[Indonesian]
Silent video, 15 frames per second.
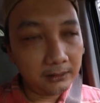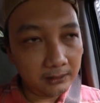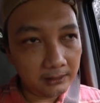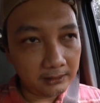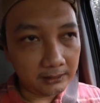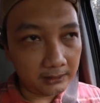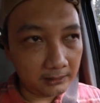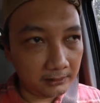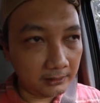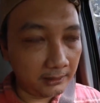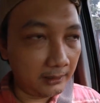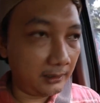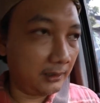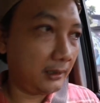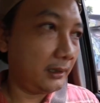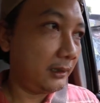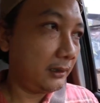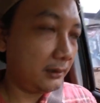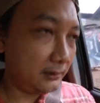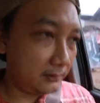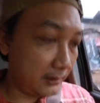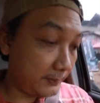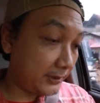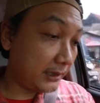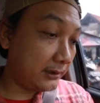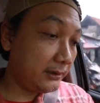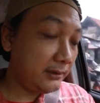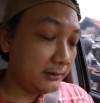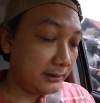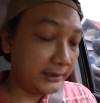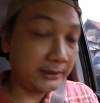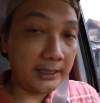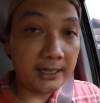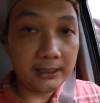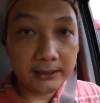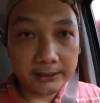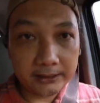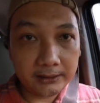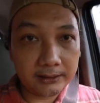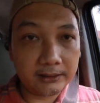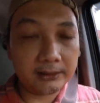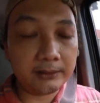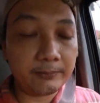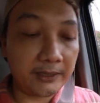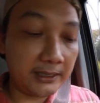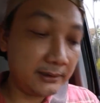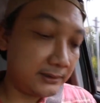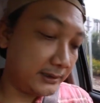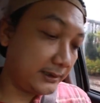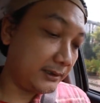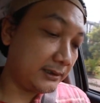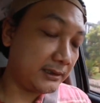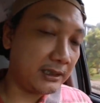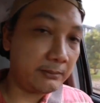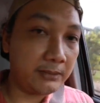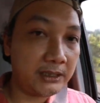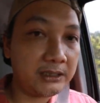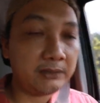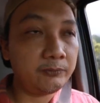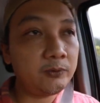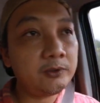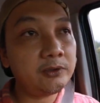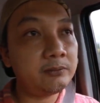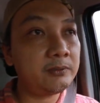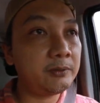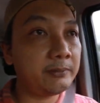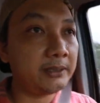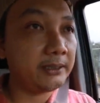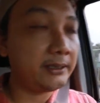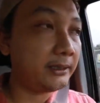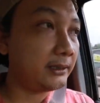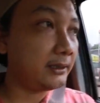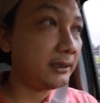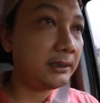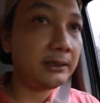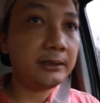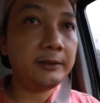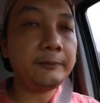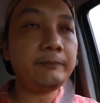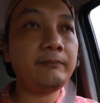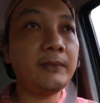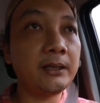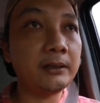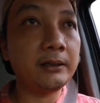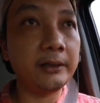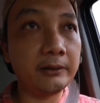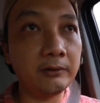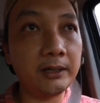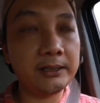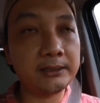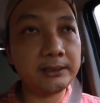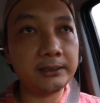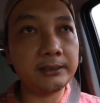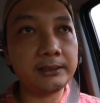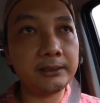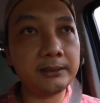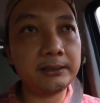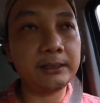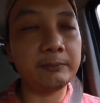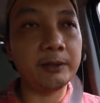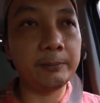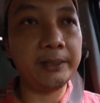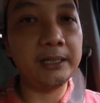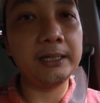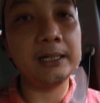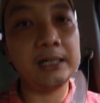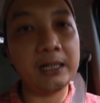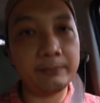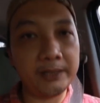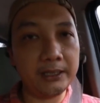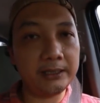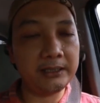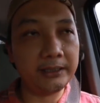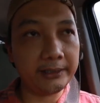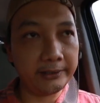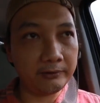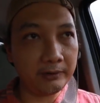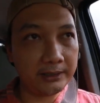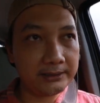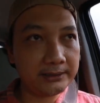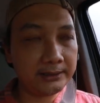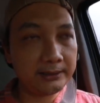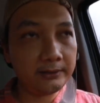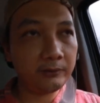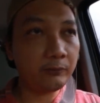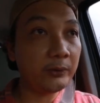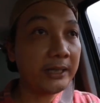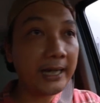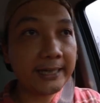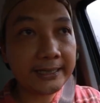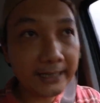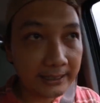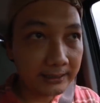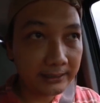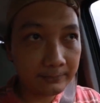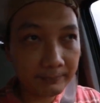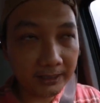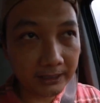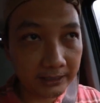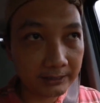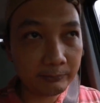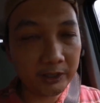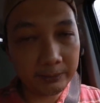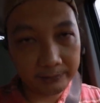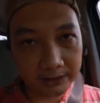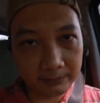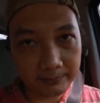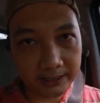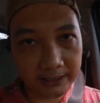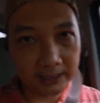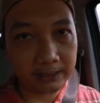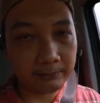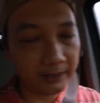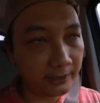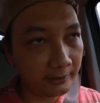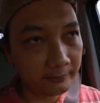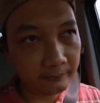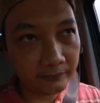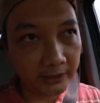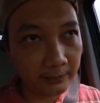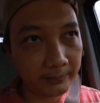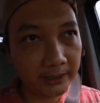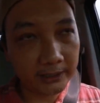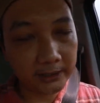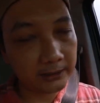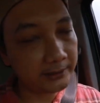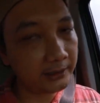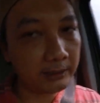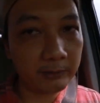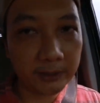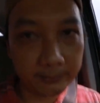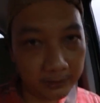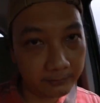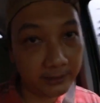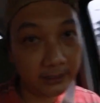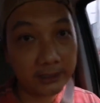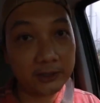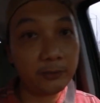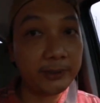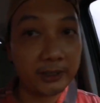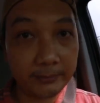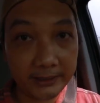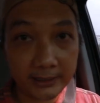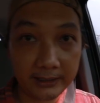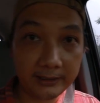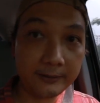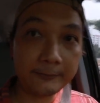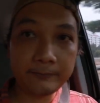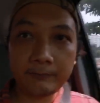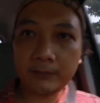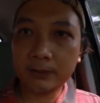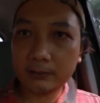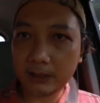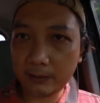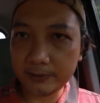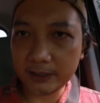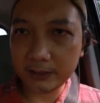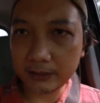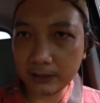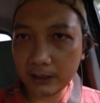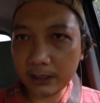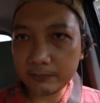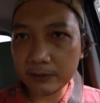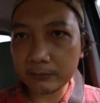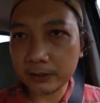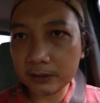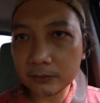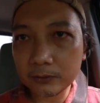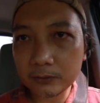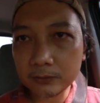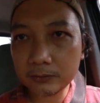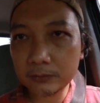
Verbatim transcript: Ada apa tadi? Italia, Prancis, segala macam itu memiliki regulasi yang berbeda dalam hal ini regulasi wilayah mana yang boleh menerbangkan dan wilayah, wilayah mana yang tidak boleh menerbangkan itu beda-beda. Kenapa jadi gelap gambarku?